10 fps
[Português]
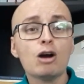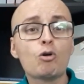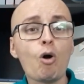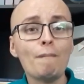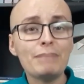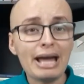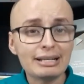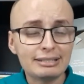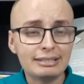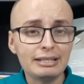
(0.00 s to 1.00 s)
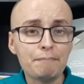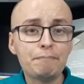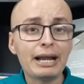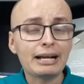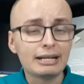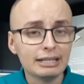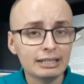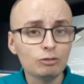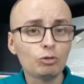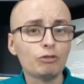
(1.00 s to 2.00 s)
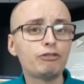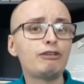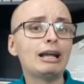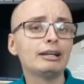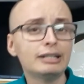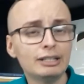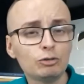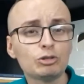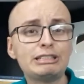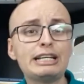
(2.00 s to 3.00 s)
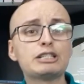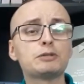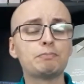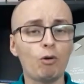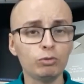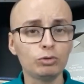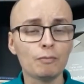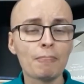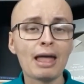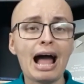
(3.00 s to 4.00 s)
comece pregando, falando, se expondo